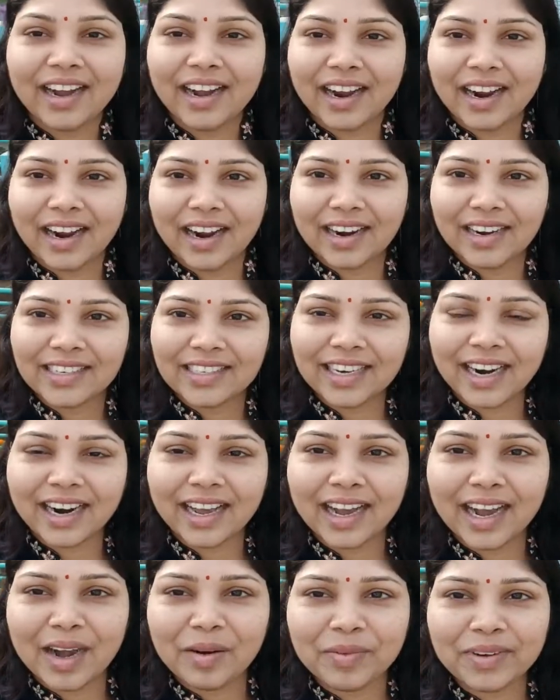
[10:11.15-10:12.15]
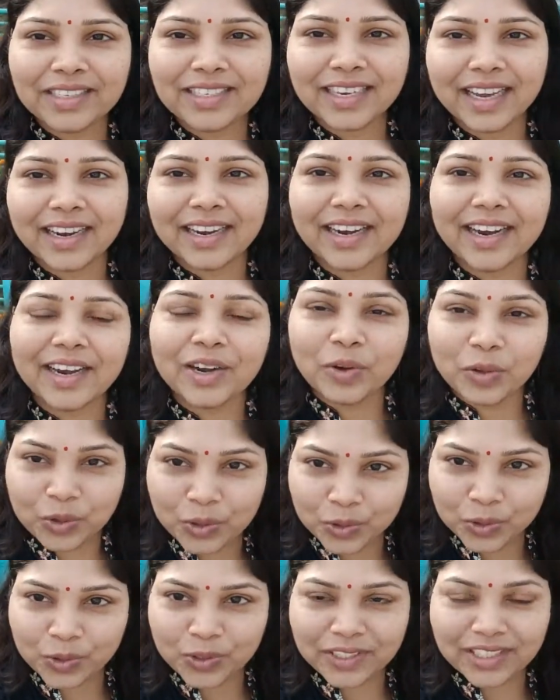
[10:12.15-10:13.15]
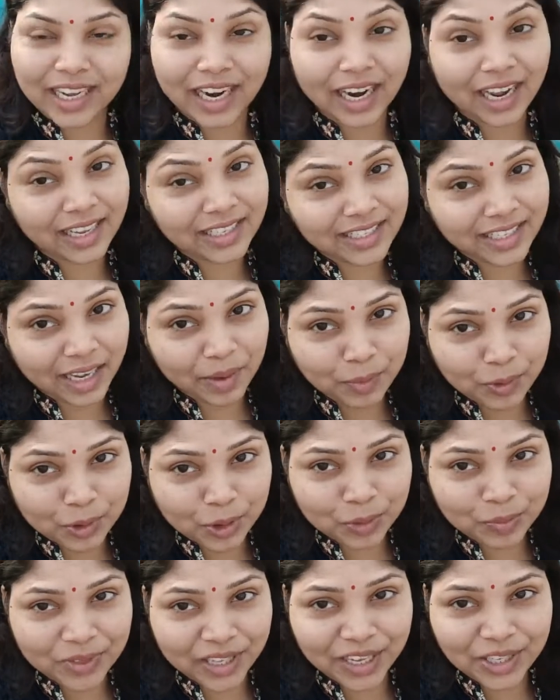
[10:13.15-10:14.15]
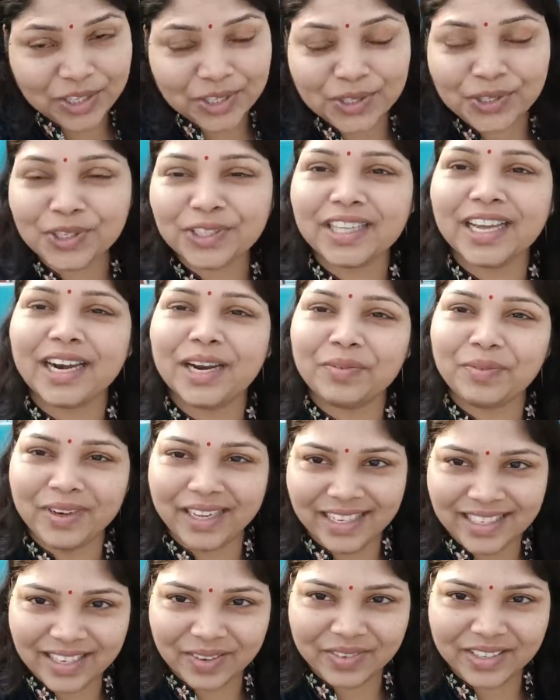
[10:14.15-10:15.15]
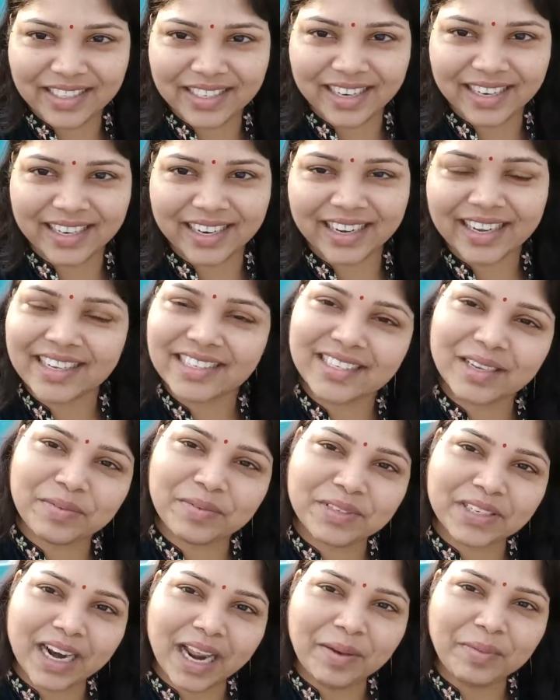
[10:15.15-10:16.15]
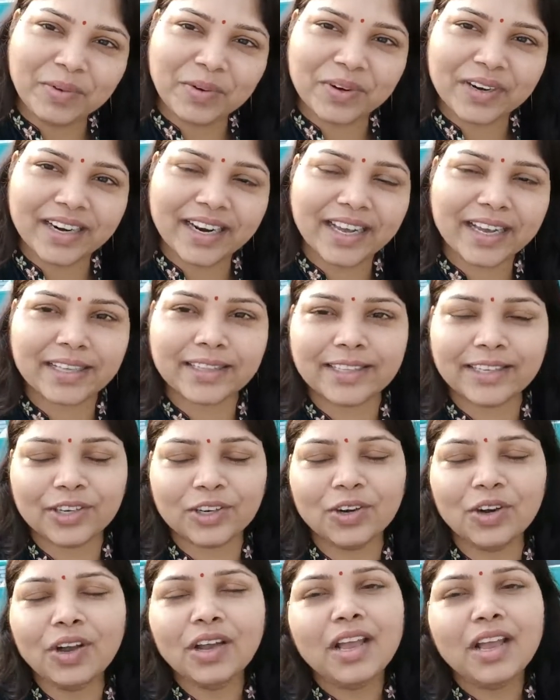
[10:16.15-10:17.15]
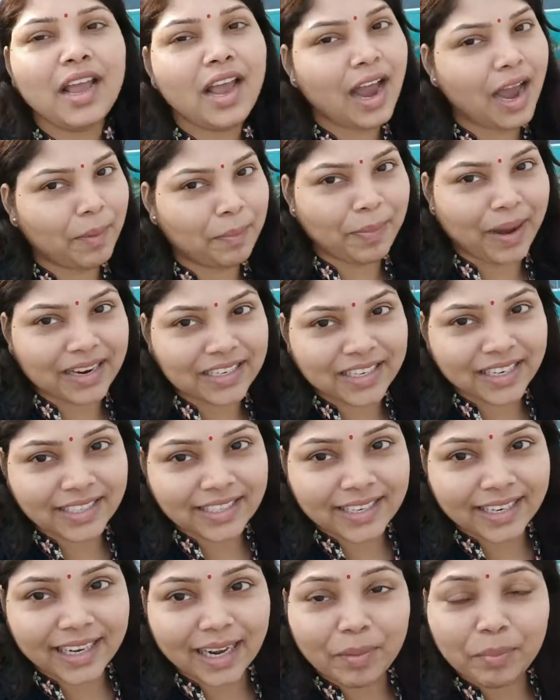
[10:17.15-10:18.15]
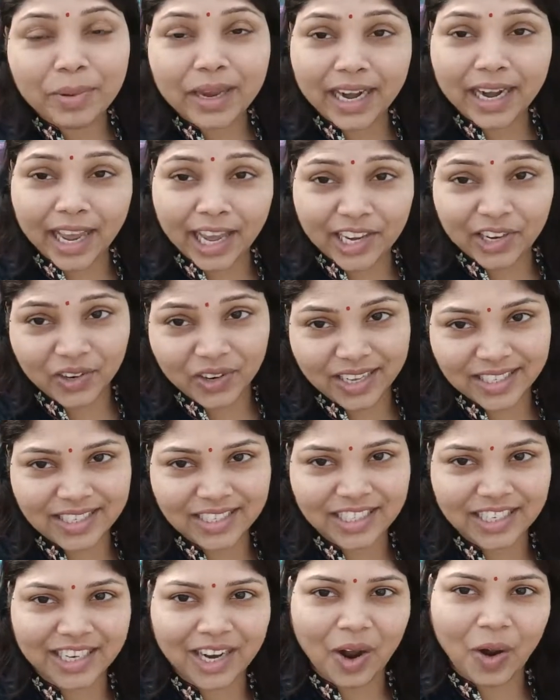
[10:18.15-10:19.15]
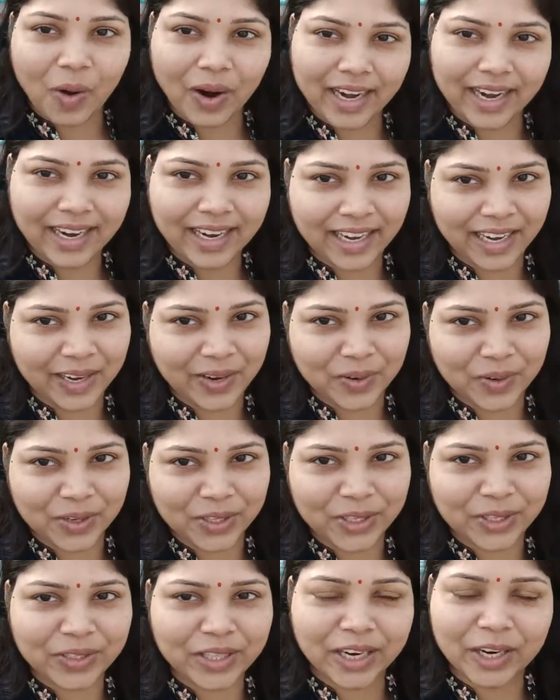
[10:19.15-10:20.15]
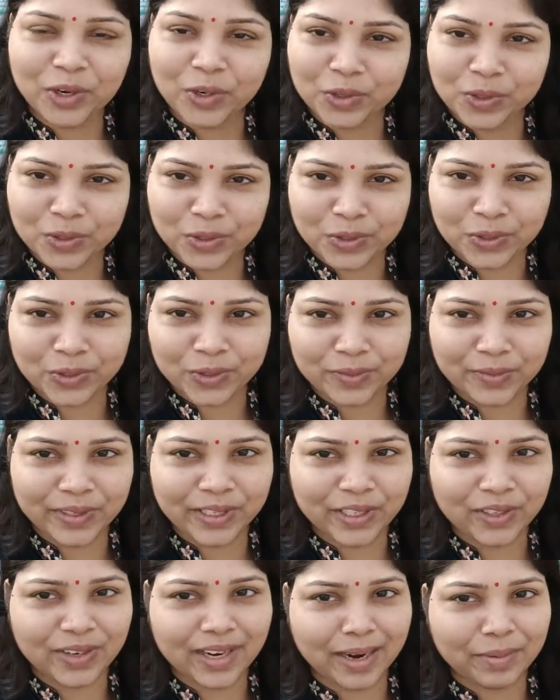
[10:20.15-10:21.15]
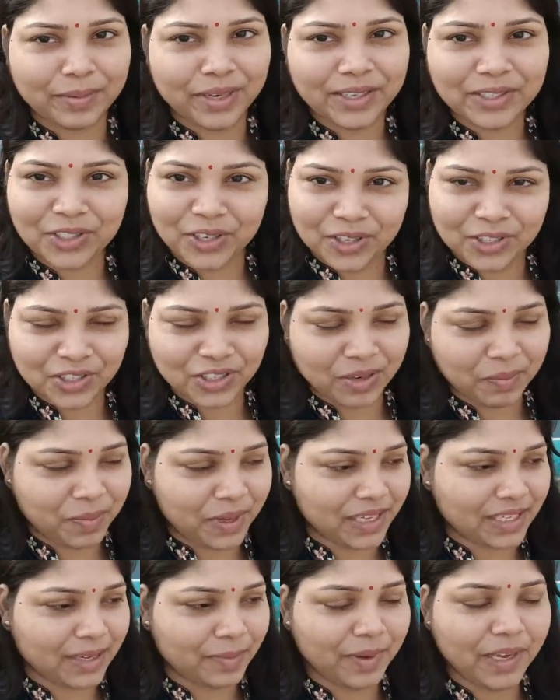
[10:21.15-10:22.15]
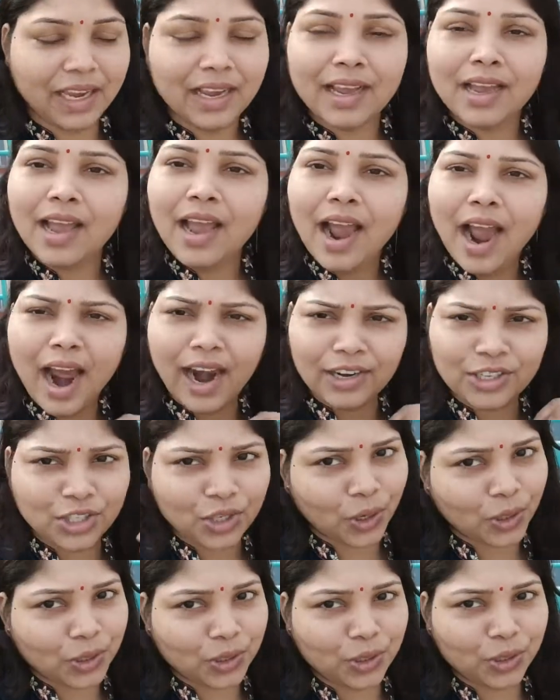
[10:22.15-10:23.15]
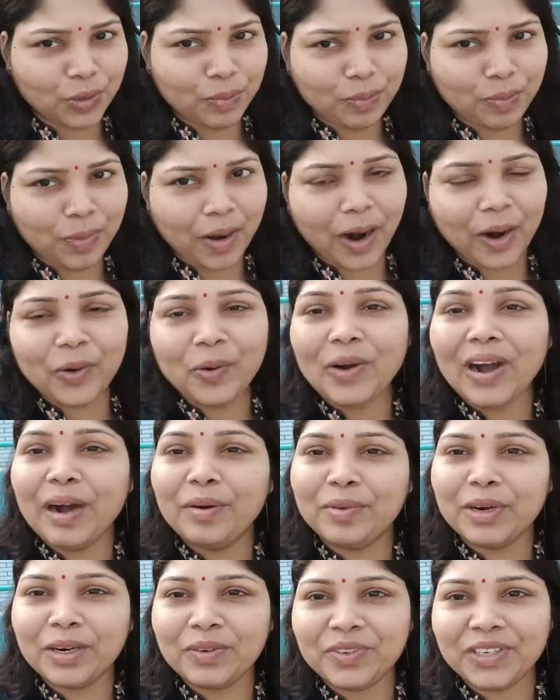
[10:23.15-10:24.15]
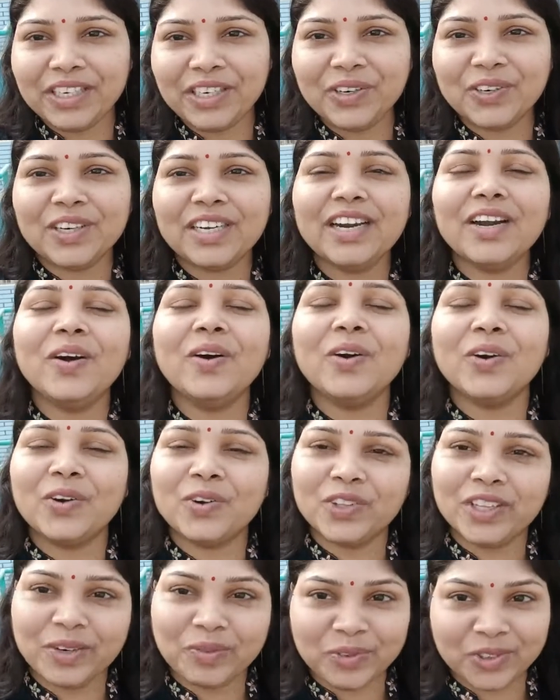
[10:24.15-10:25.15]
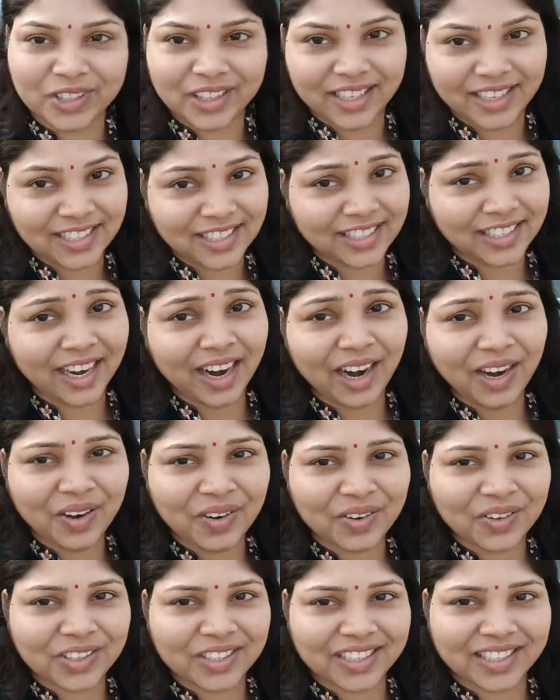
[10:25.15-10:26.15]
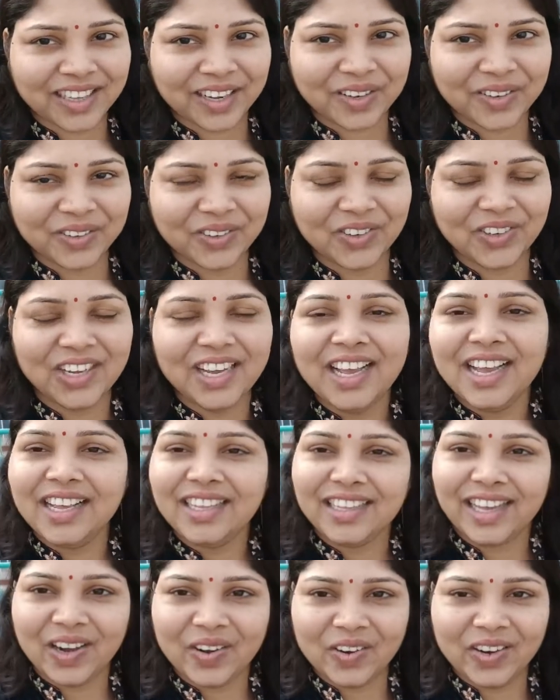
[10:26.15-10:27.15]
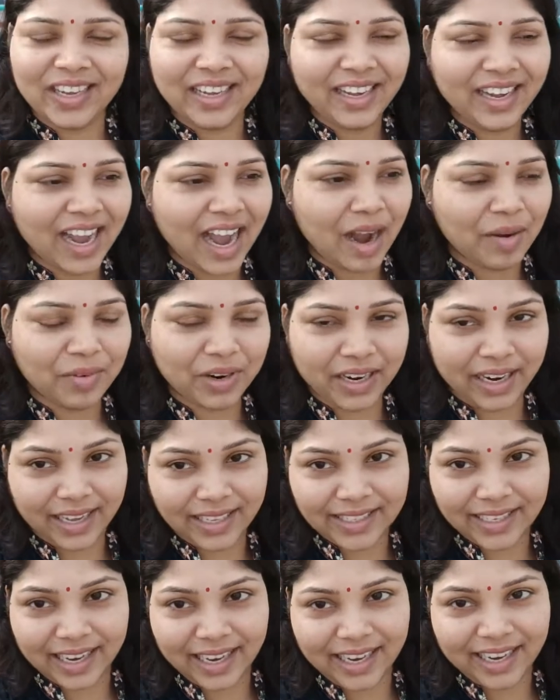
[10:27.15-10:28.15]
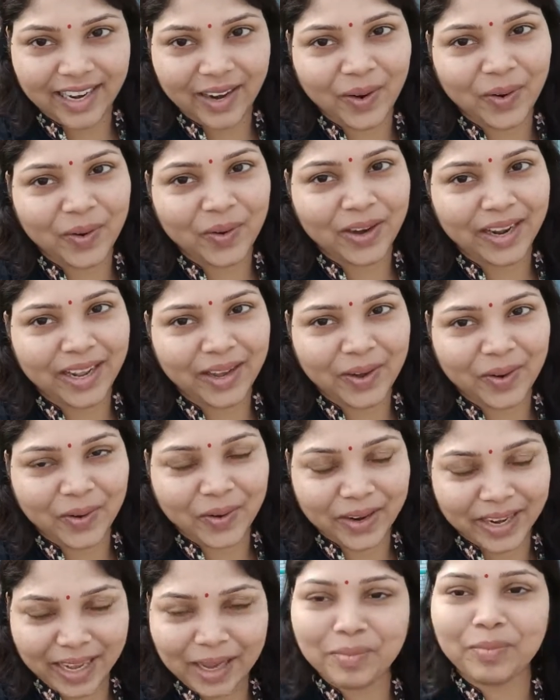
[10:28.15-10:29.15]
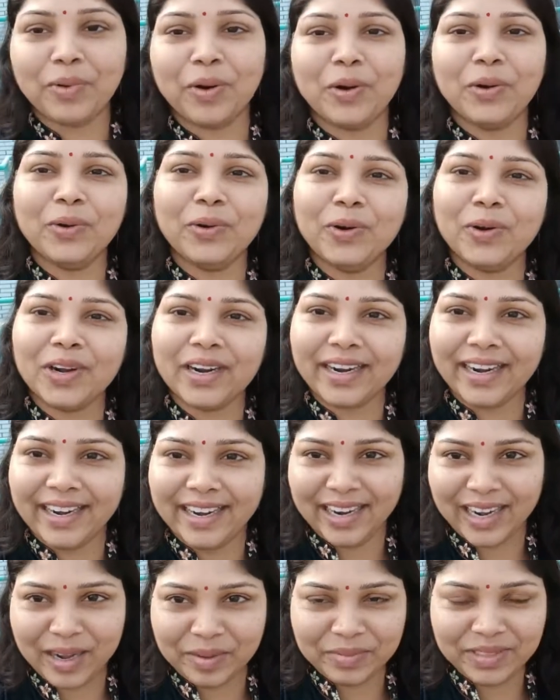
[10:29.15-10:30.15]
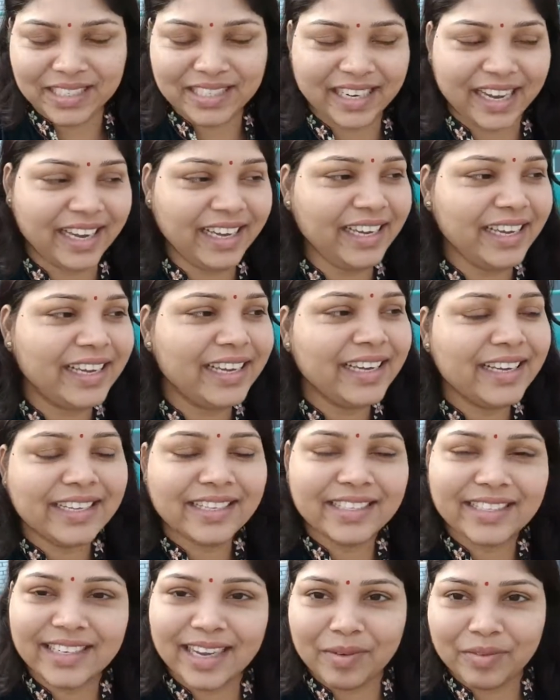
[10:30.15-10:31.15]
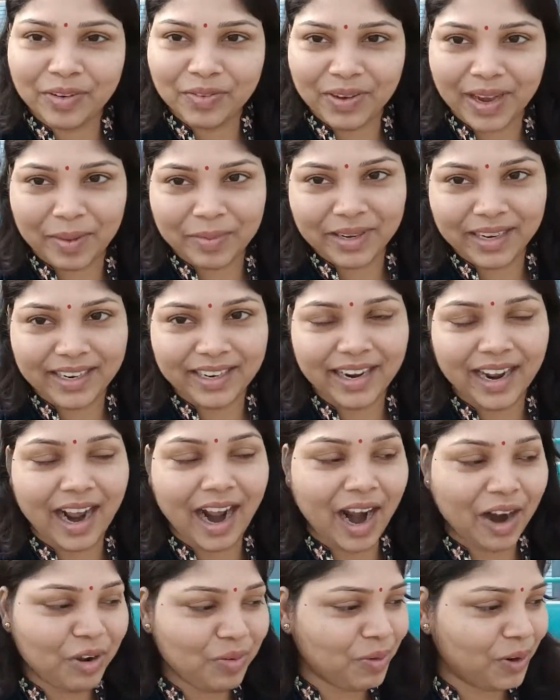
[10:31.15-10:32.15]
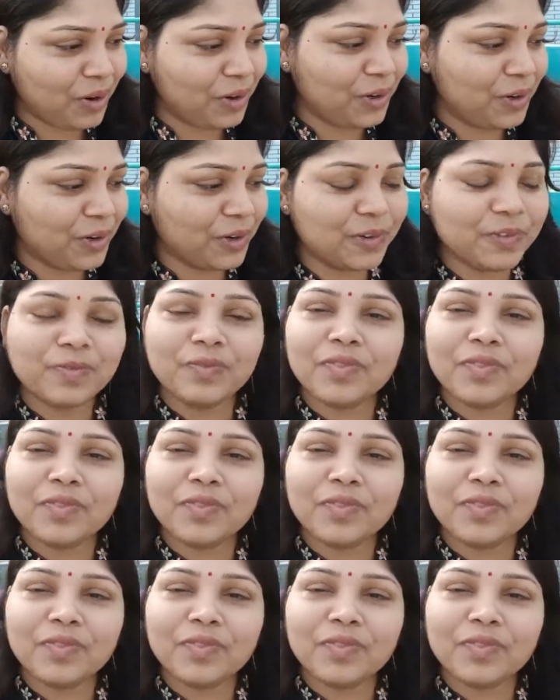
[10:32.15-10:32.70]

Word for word: আর যারা আমার চ্যানেলে নতুন যারা আজকেই প্রথম দেখছো তারা প্লিজ আমার চ্যানেলটাকে সাবস্ক্রাইব করে রেখে দিও আর পাশে যেটা বেল আইকন আছে সেটা অলে ক্লিক করে দিও তাহলে নতুন নতুন ভিডিওর আপডেট সমস্যা পেয়ে যাবে আর যত পারো আমার ভিডিওটা অন্যদের মধ্যে শেয়ার করতে থাকো তাহলে আমার এই চ্যানেলটা অনেক অনেক বড় হোক এটা আমি চাই যে আমার ফ্যামিলিটা আরও বড় হোক